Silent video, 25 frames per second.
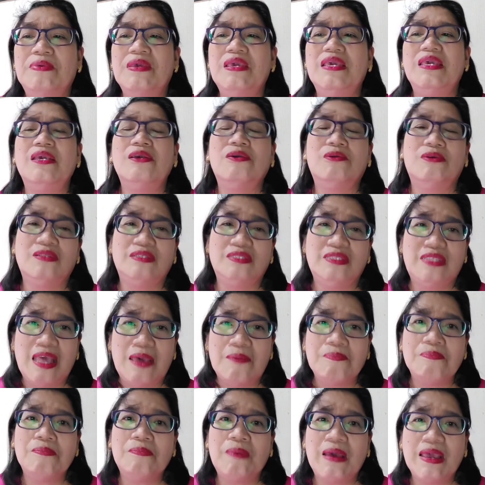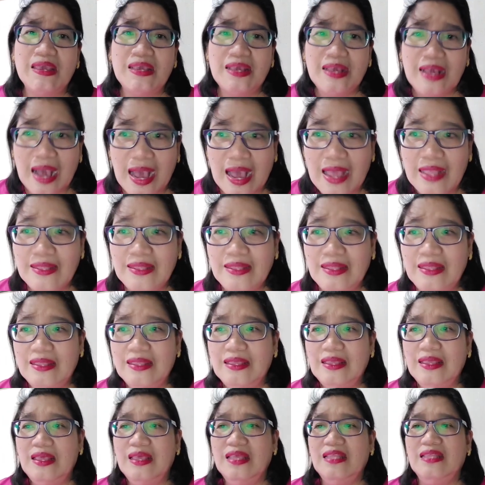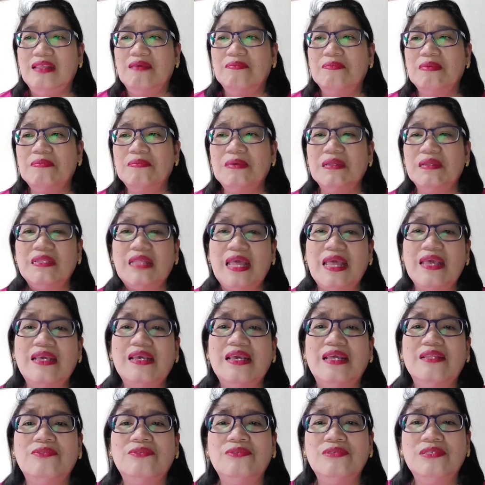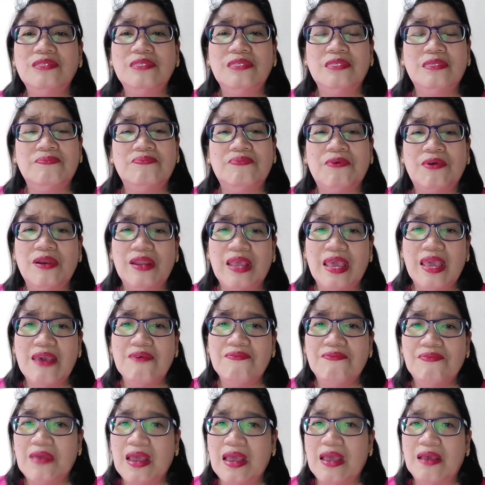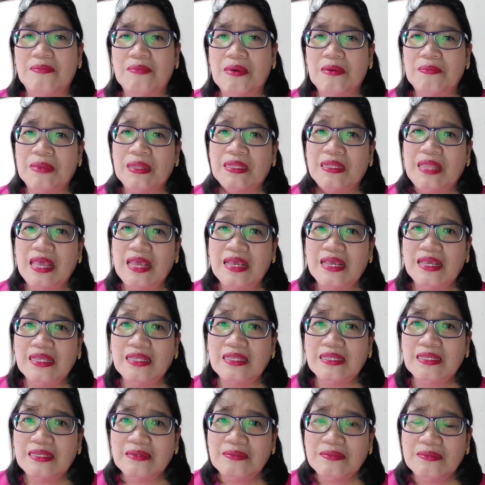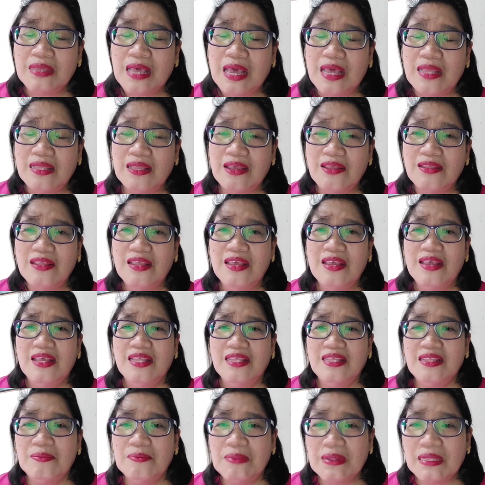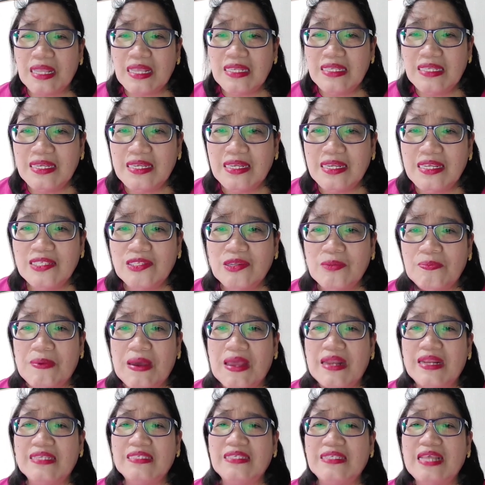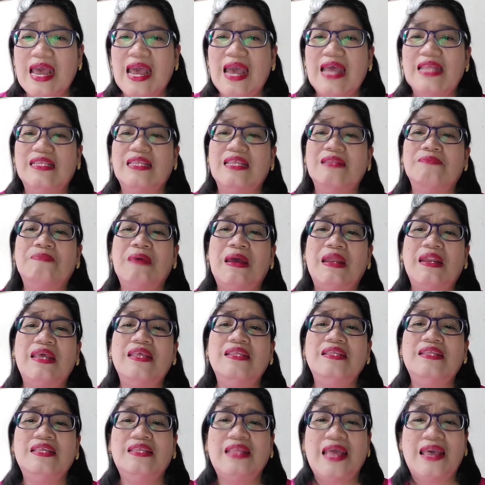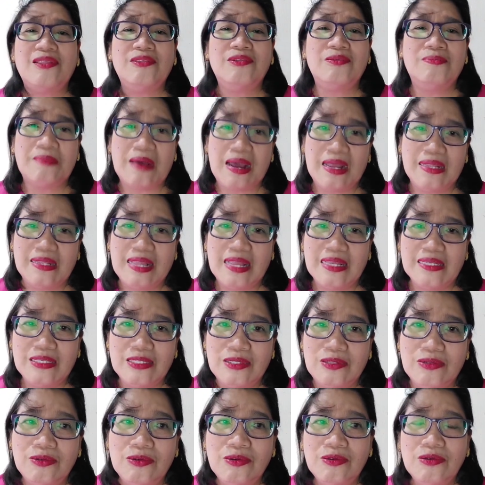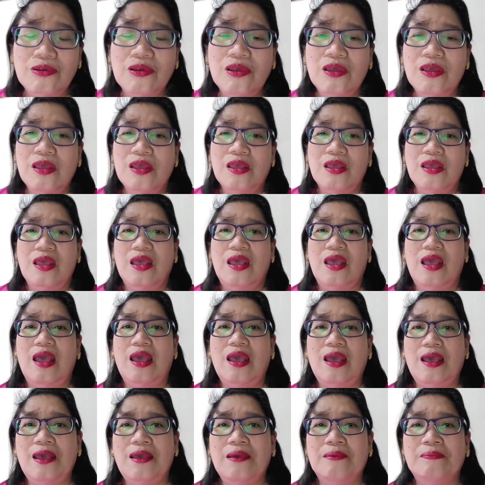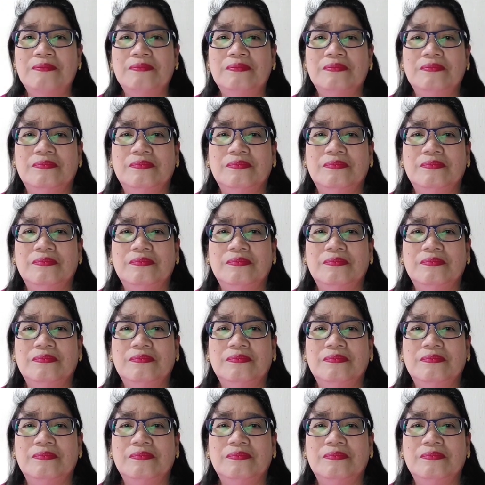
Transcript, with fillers: being condemned by God, na mamatay ka dun forever, ah, mamatay ka, ano yan, namatay si Kristo para sa atin, para hindi tayo dumanas nung um,